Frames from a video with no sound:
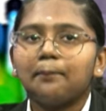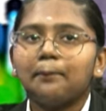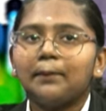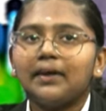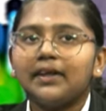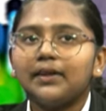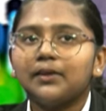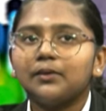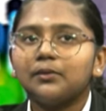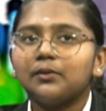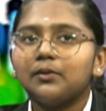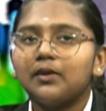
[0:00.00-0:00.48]

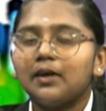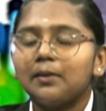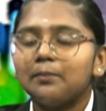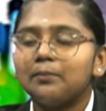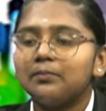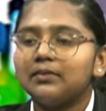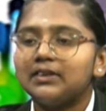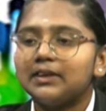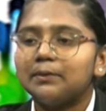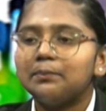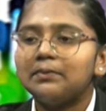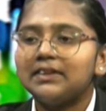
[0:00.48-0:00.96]
में तो
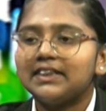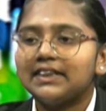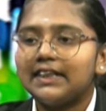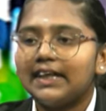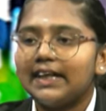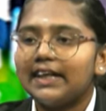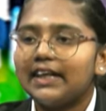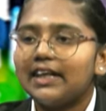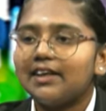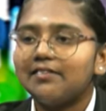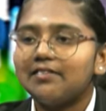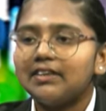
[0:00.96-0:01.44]
हम जब
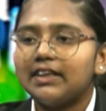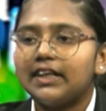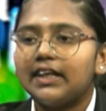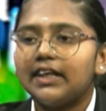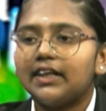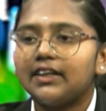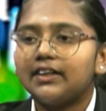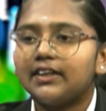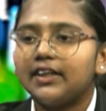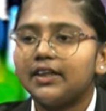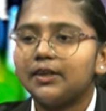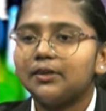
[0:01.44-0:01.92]
स्टेट लेवल
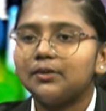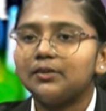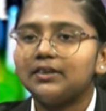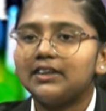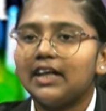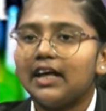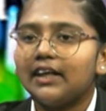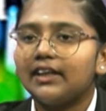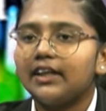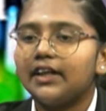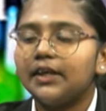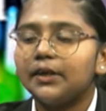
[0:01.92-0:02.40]
खेलते हैं तो
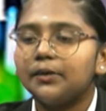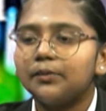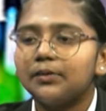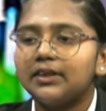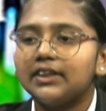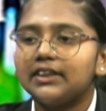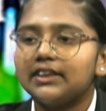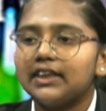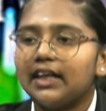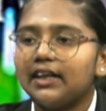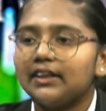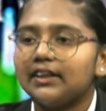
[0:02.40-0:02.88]
ज़्यादा
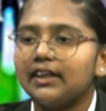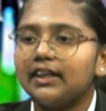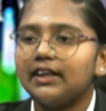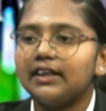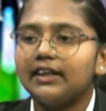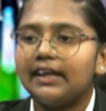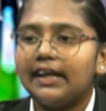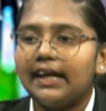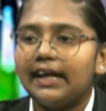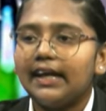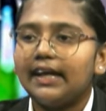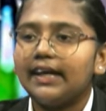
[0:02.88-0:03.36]
यूनिट्स आता
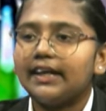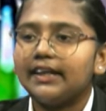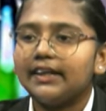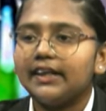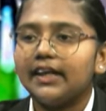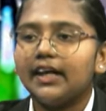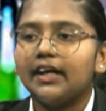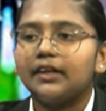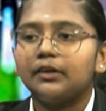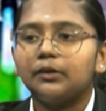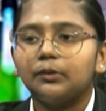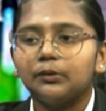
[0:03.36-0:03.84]
नहीं एक
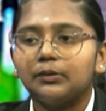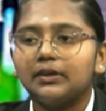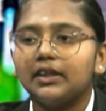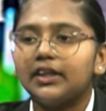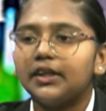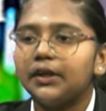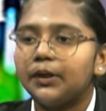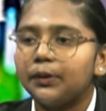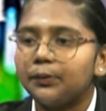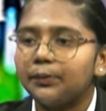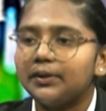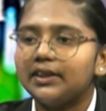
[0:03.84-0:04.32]
या दो
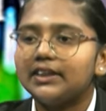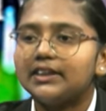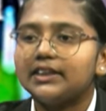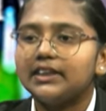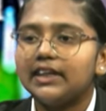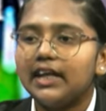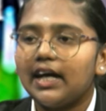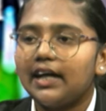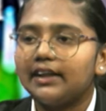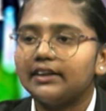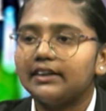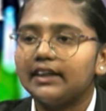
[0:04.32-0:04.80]
तीन यूनिट्स
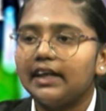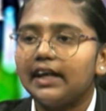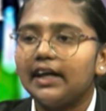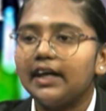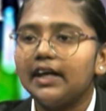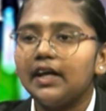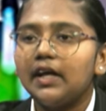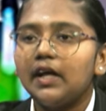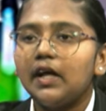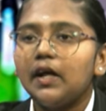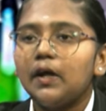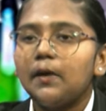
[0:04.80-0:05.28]
ही आता है
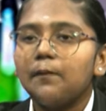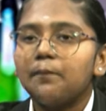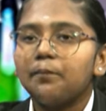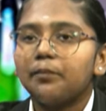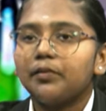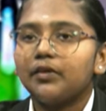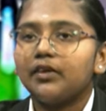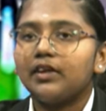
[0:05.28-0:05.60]
हम्म, हम्म।